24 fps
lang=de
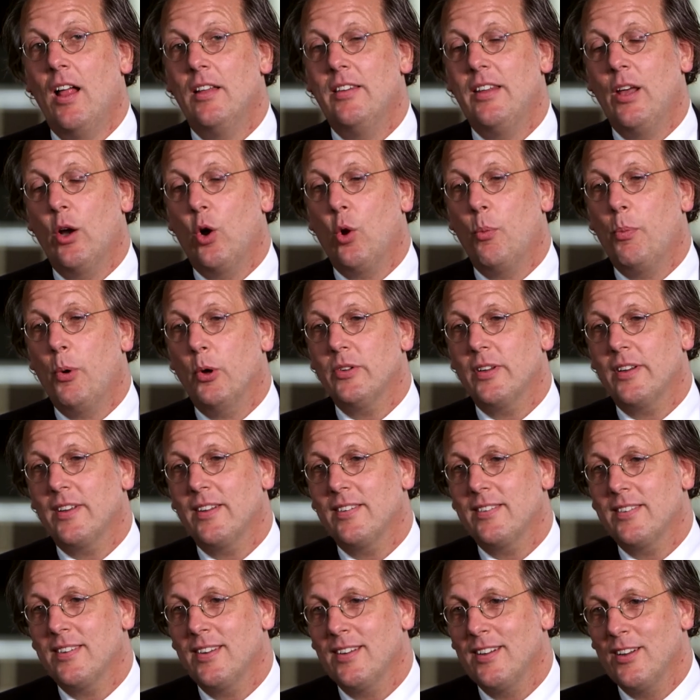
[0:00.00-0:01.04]
Die
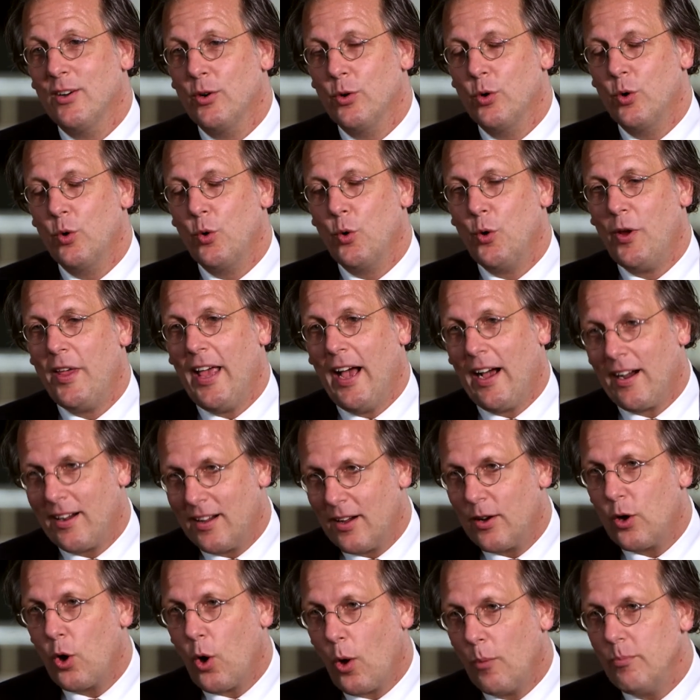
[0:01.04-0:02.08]
Robotik ist in der Urologie
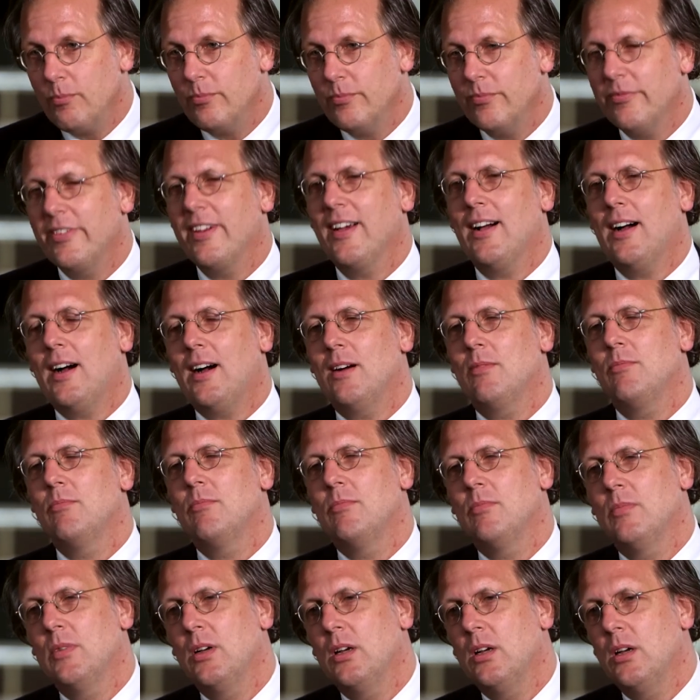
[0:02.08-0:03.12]
angekommen. Wir
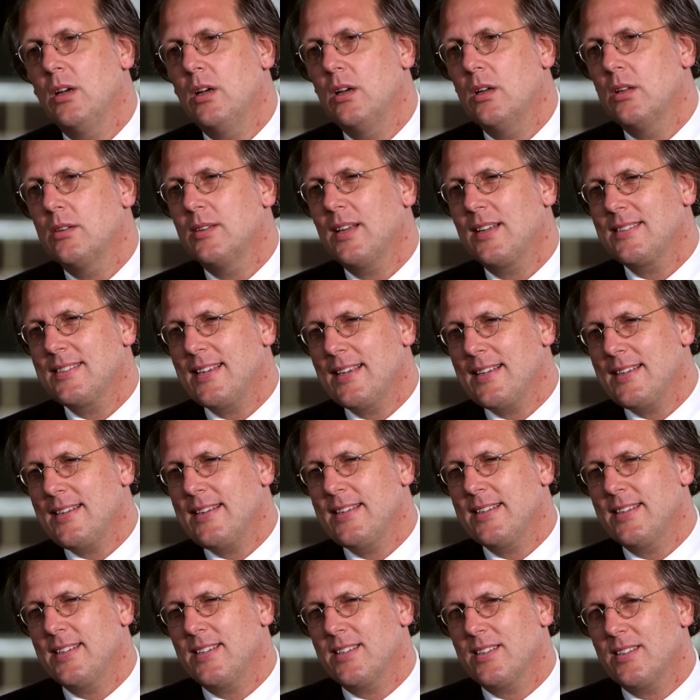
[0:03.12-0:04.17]
haben äh,
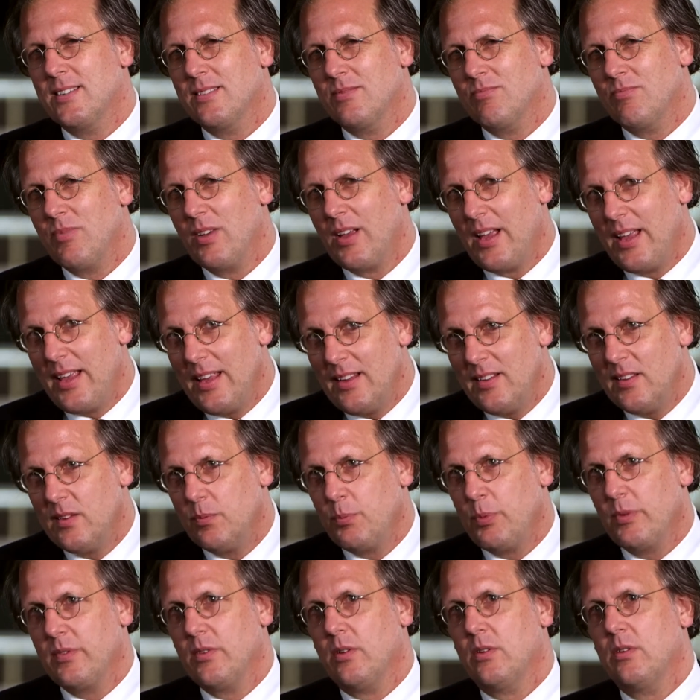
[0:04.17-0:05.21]
tatsächlich
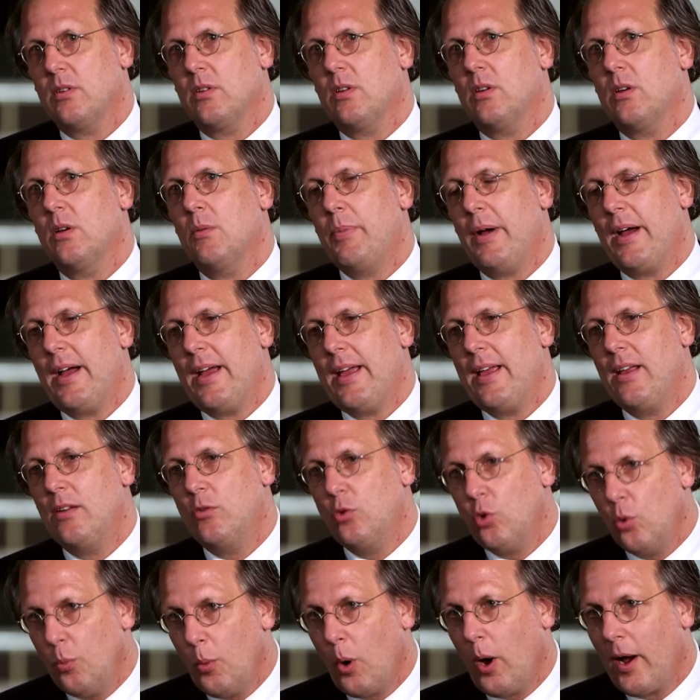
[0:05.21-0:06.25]
insbesondere bei
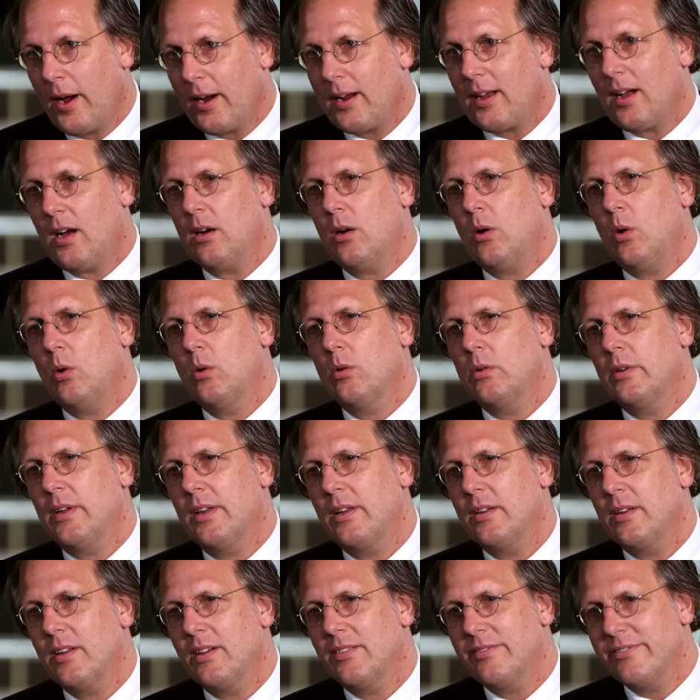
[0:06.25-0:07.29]
Tumorerkrankungen
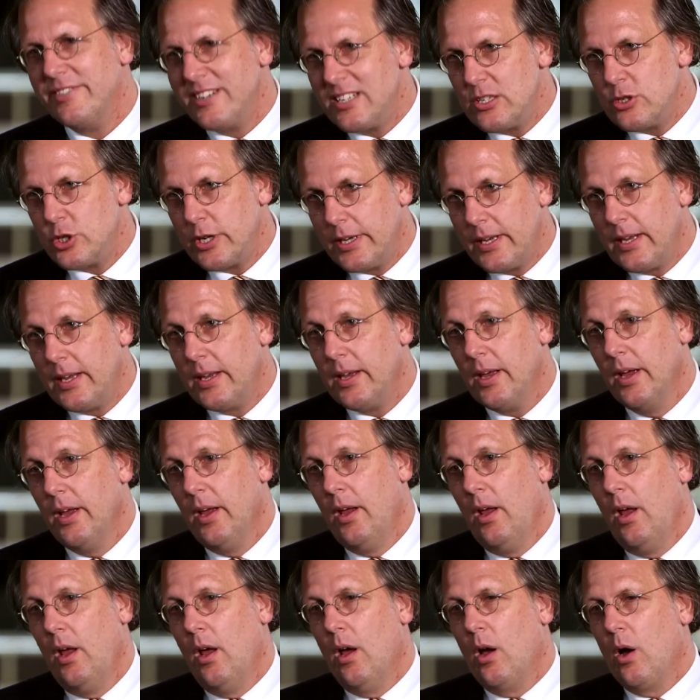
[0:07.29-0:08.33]
den Da Vinci
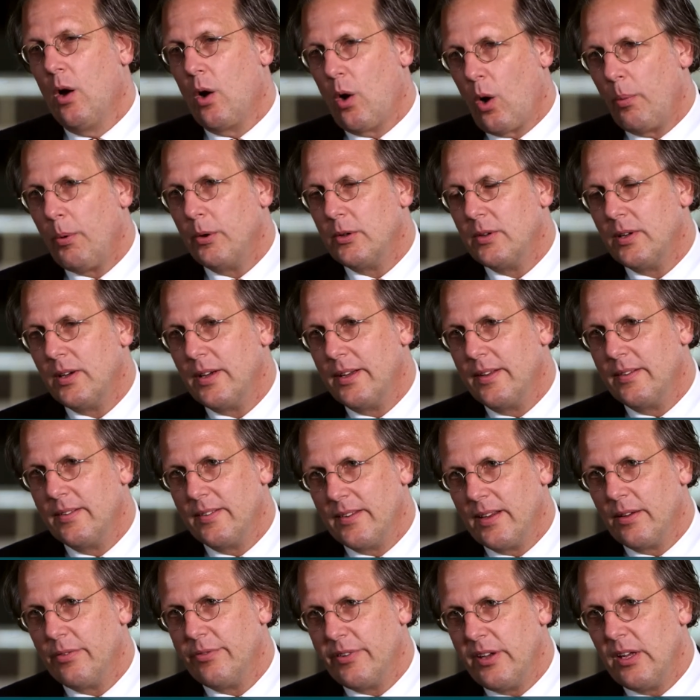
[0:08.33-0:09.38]
Roboter in
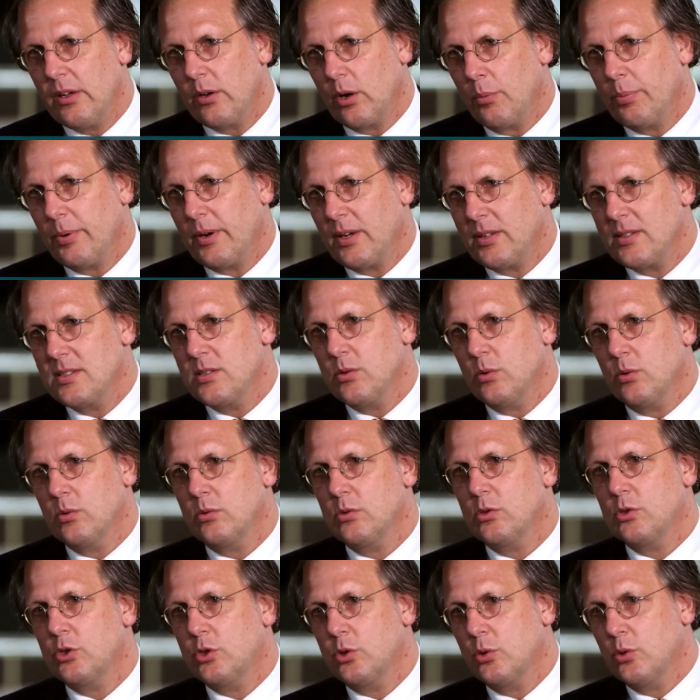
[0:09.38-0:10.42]
sehr vielen
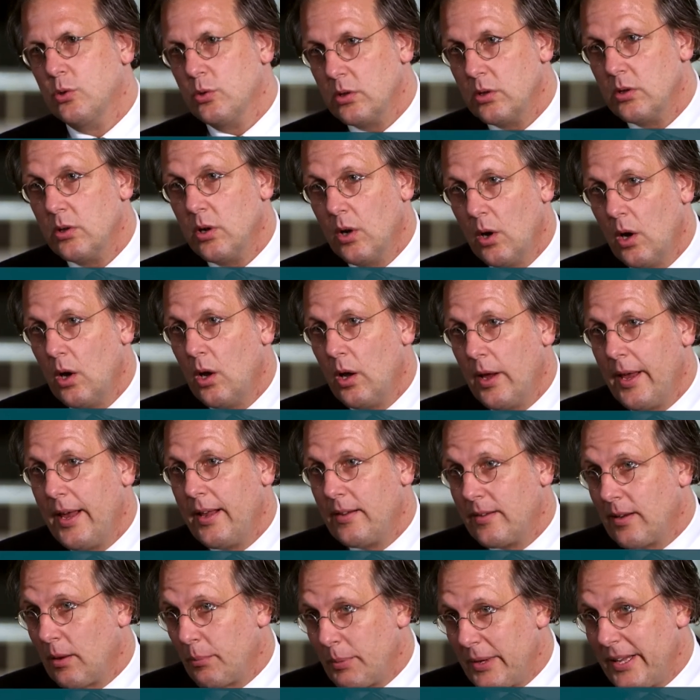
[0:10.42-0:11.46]
Operationen schon
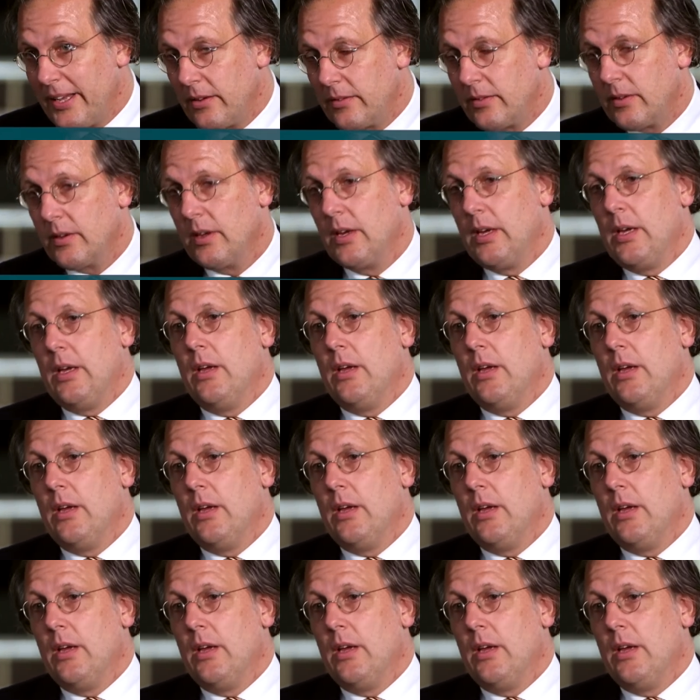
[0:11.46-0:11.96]
etabliert.